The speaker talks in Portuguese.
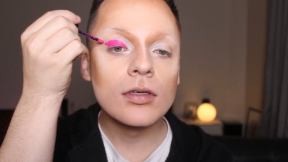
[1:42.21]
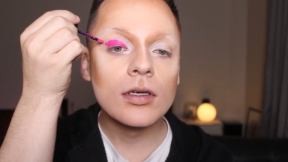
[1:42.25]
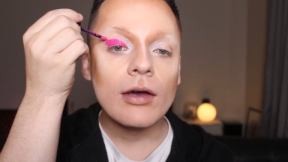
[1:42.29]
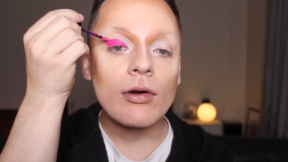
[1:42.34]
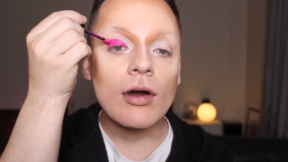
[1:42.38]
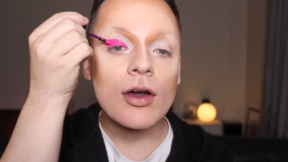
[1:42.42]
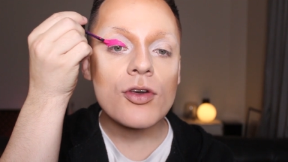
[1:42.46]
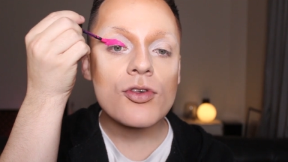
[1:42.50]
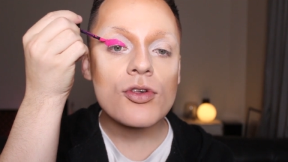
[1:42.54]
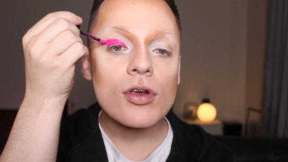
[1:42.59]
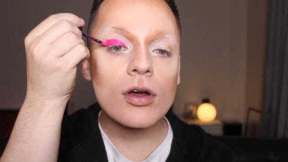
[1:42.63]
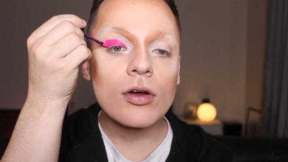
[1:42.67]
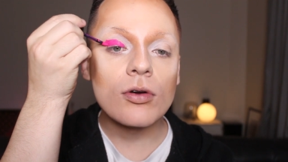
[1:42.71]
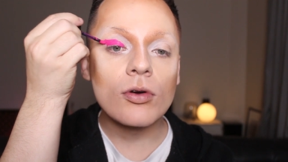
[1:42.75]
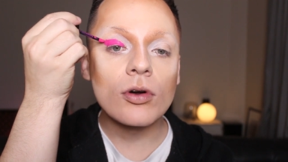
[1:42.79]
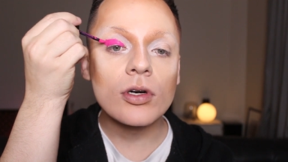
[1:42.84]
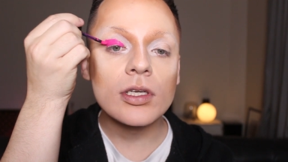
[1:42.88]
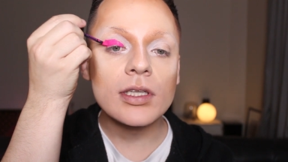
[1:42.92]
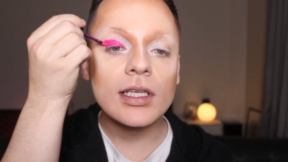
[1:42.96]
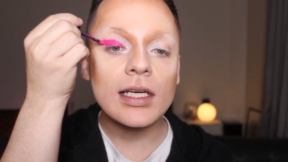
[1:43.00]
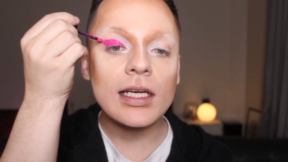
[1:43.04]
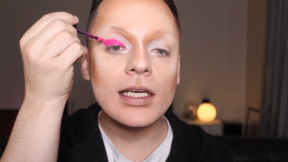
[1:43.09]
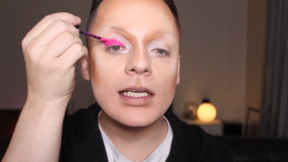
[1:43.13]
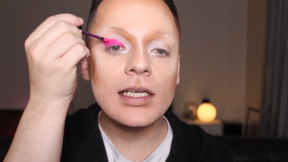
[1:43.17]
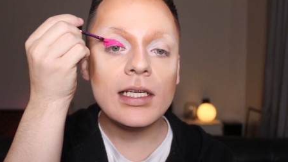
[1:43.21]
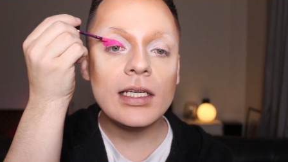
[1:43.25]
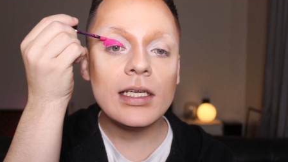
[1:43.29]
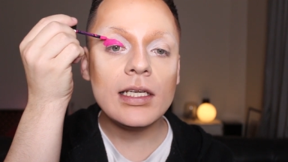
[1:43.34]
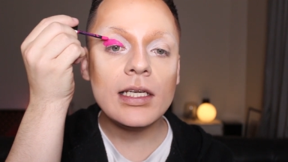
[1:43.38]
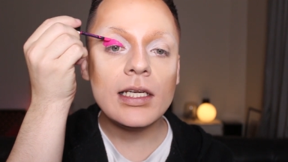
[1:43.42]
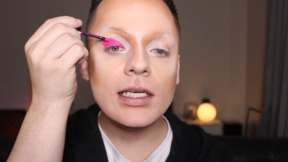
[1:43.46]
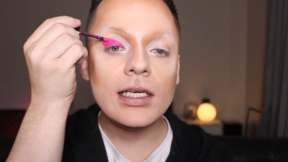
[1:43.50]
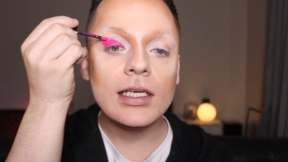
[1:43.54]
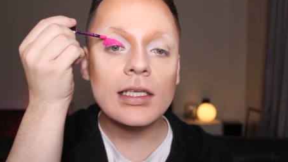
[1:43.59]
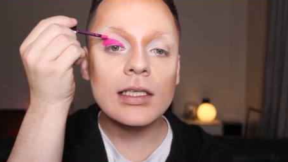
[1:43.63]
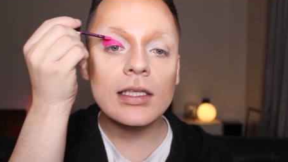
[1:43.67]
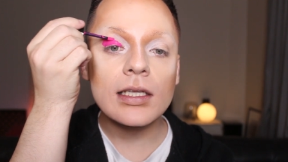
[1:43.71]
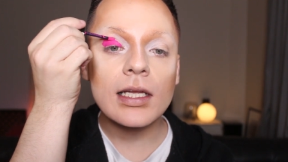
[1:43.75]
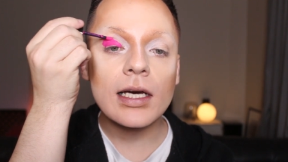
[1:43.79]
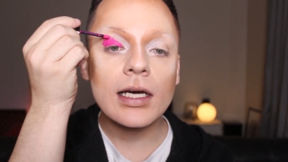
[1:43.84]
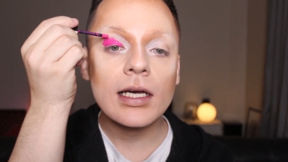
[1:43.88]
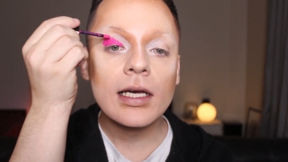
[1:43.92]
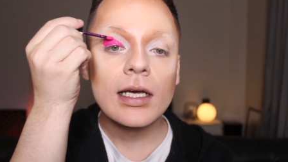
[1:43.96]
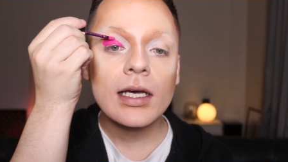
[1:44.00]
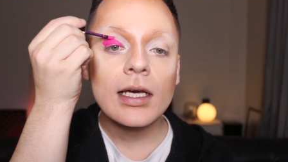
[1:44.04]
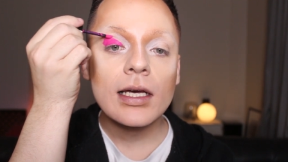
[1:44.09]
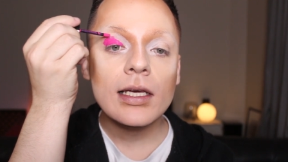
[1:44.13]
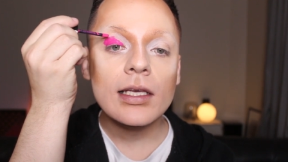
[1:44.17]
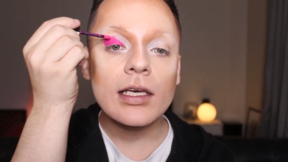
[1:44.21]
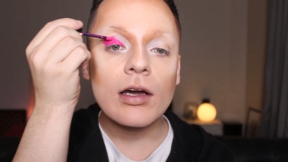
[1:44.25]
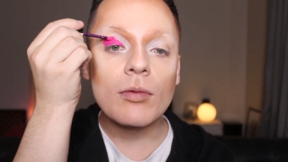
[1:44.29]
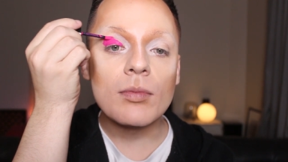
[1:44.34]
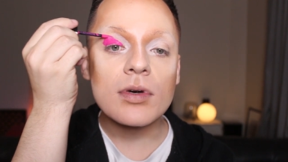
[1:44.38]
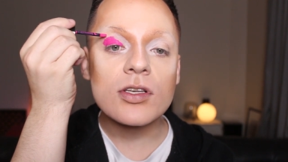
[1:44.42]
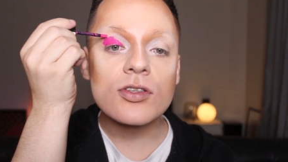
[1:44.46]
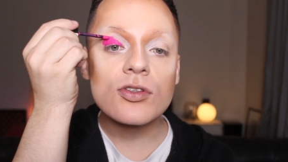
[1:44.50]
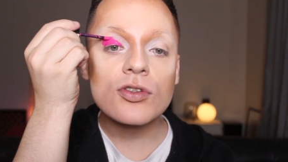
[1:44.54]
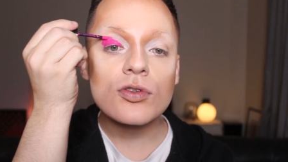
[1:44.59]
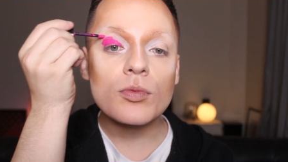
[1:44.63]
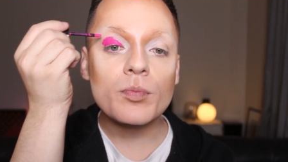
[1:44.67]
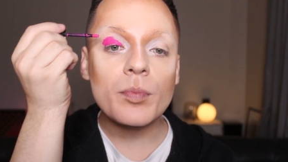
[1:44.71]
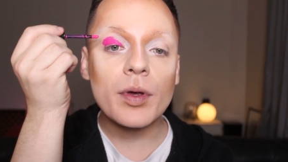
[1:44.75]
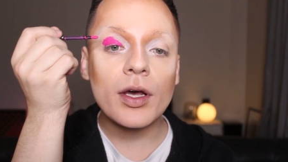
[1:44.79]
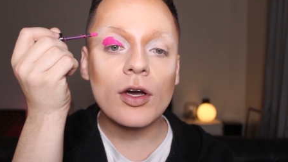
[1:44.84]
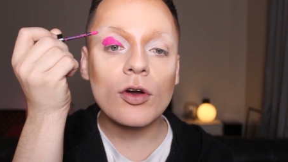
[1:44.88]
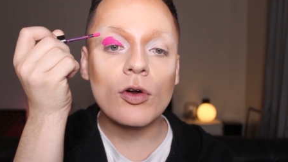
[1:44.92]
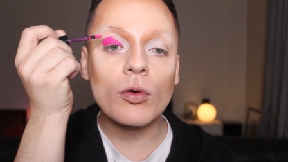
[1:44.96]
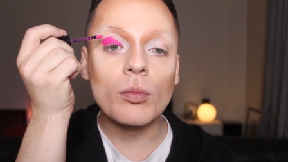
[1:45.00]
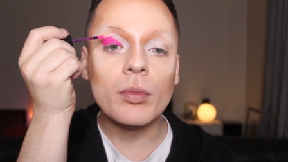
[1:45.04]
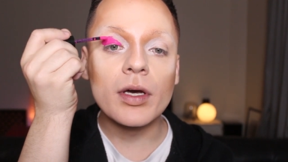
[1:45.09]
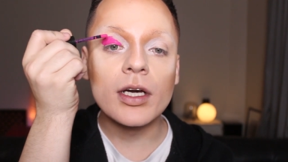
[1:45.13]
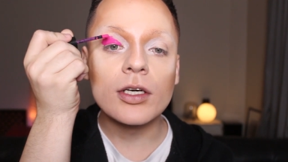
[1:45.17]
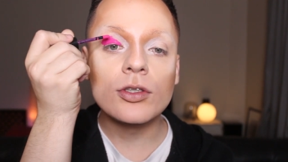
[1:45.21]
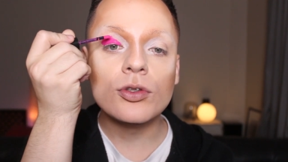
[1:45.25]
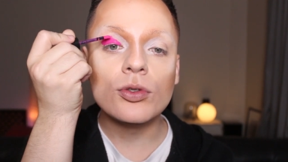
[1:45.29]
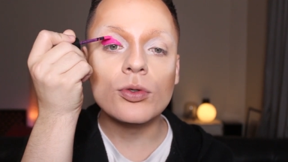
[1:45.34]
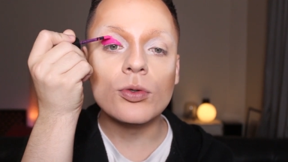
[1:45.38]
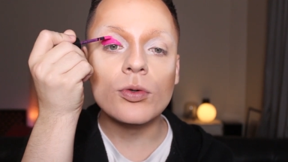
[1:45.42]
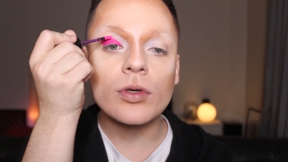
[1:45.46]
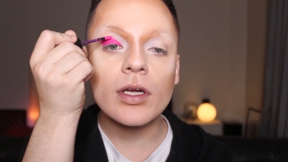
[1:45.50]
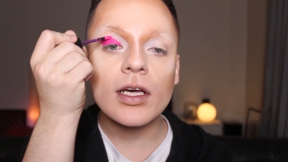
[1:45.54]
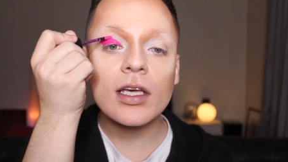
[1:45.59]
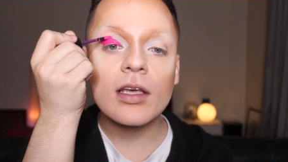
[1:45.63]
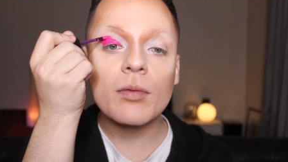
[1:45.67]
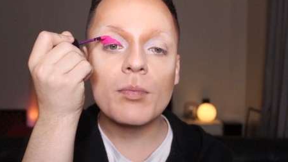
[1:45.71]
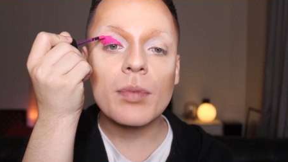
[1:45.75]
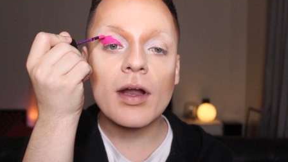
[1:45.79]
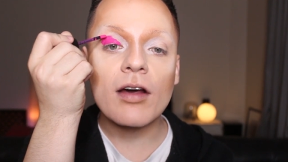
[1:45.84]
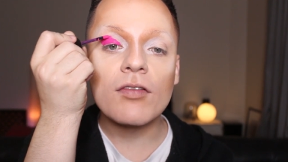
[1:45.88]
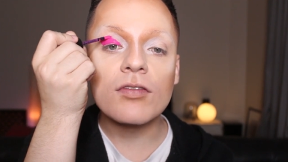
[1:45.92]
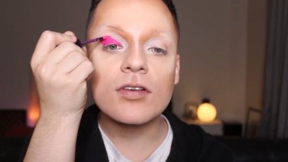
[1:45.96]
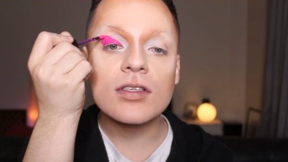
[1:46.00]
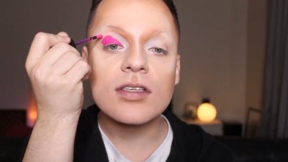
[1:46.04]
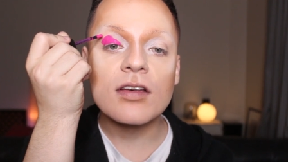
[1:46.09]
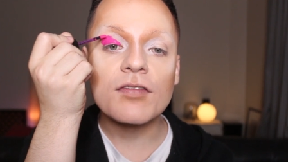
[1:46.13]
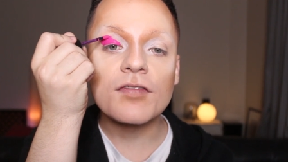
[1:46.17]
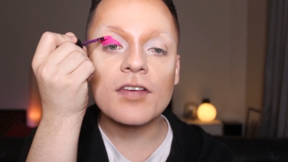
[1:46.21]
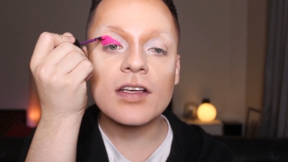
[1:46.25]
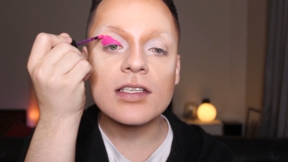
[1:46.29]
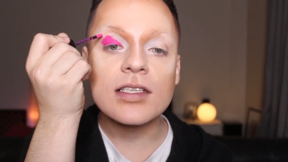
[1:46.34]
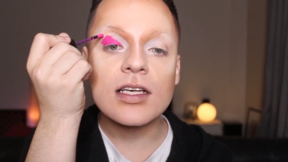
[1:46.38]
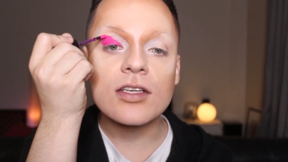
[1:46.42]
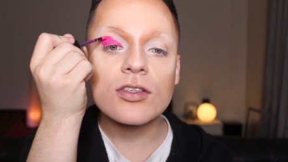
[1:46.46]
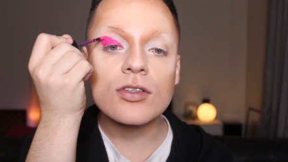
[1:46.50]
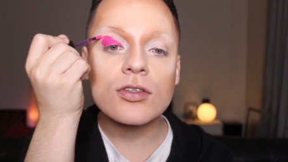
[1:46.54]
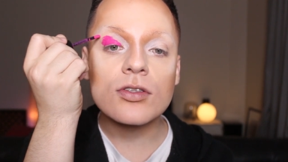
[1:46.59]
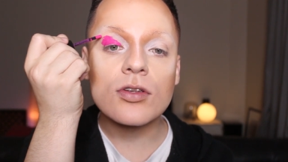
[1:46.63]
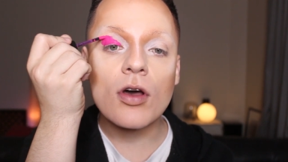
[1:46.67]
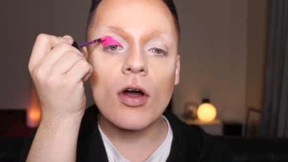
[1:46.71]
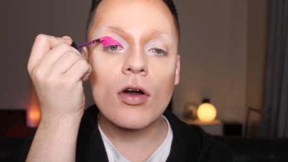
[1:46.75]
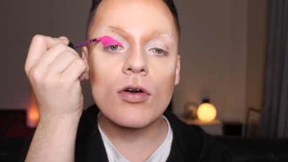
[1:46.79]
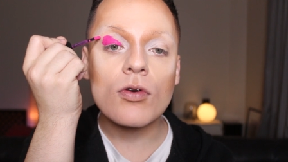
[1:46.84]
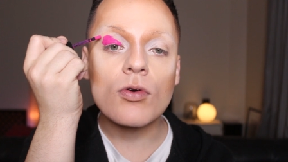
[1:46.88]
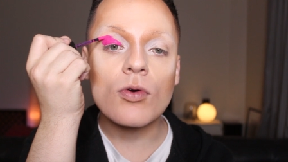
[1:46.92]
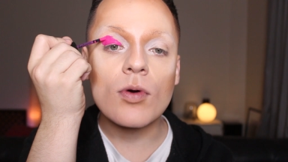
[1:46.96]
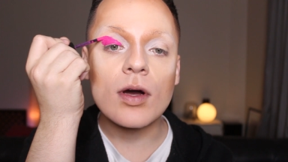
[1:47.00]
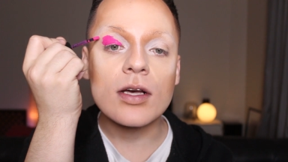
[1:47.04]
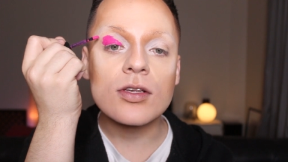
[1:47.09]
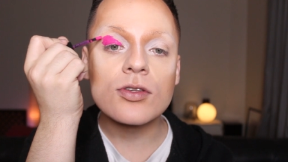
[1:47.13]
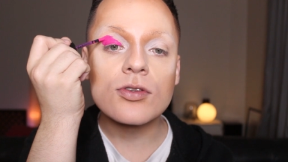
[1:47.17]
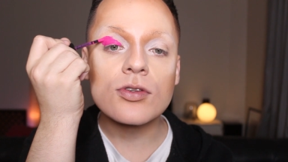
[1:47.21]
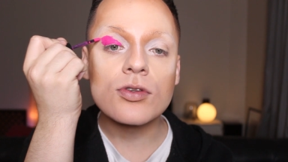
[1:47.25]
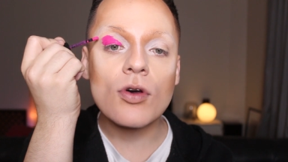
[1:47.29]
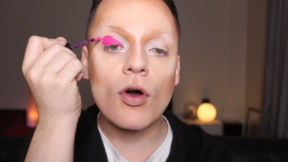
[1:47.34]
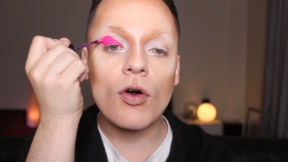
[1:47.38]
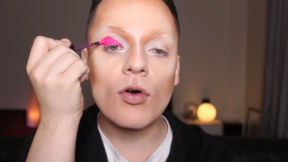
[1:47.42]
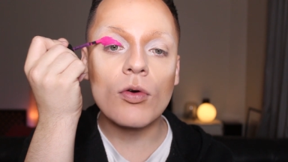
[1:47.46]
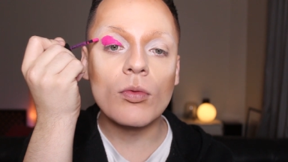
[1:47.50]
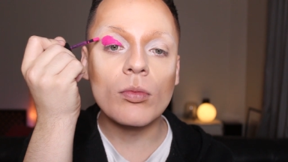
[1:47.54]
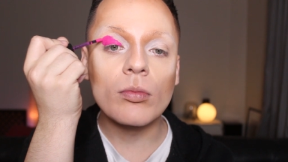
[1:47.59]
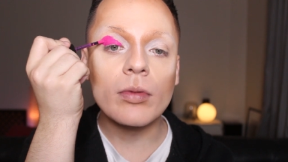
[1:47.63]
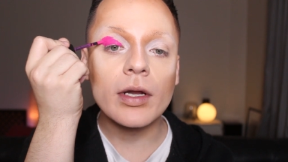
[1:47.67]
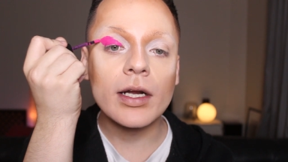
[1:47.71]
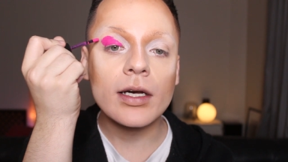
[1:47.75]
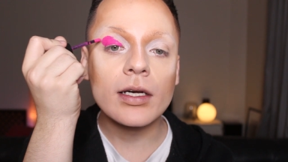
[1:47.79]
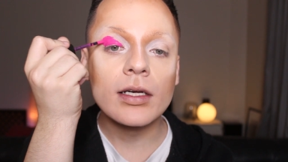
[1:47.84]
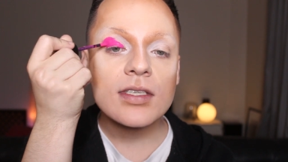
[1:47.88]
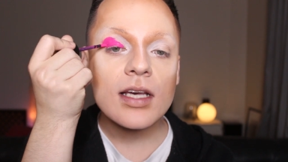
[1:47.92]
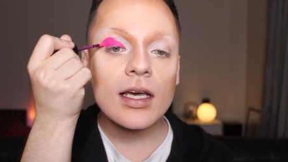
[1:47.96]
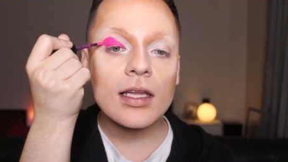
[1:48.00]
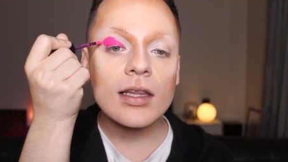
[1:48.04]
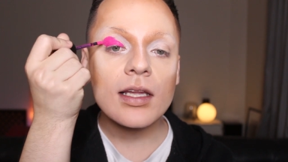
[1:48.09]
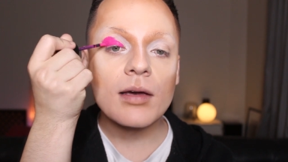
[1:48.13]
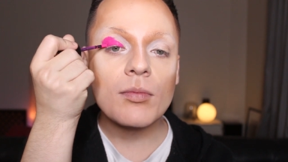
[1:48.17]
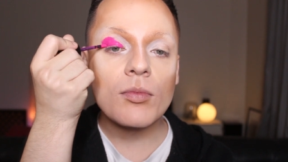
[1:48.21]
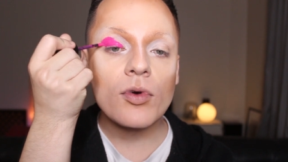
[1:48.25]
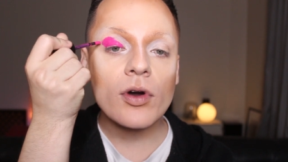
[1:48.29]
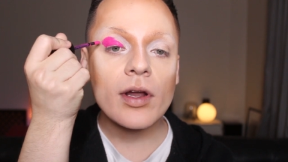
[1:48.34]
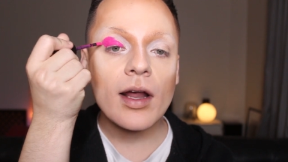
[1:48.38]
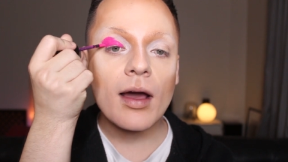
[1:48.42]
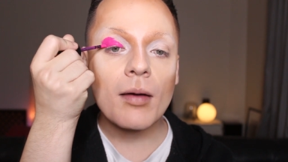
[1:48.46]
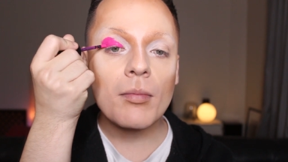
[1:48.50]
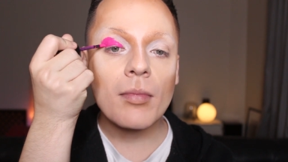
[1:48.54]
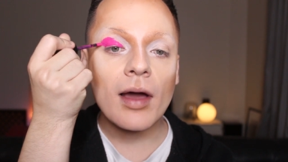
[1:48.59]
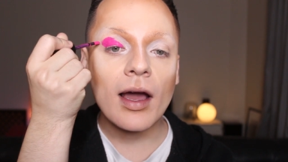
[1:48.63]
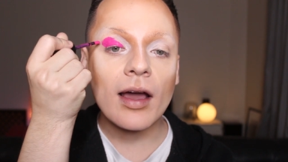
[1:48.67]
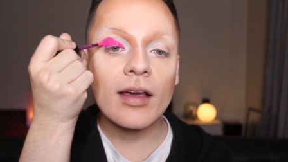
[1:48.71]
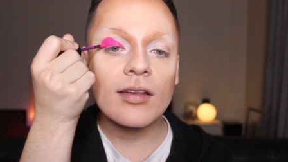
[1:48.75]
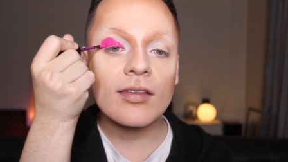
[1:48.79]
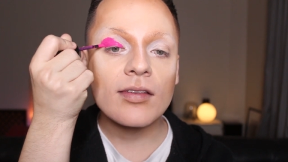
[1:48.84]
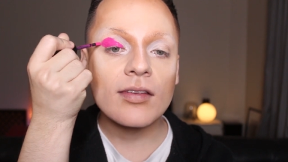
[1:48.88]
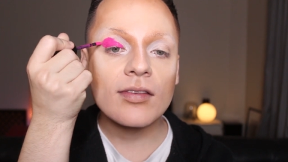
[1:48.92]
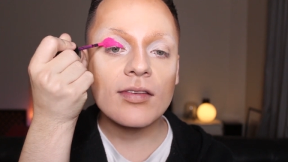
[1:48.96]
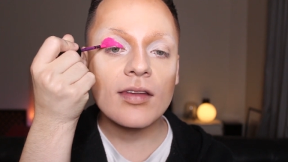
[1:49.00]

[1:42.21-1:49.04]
Eu acho a cor dele linda e é uma super cobertura que para você fazer só com a sombra, você ia demorar mais.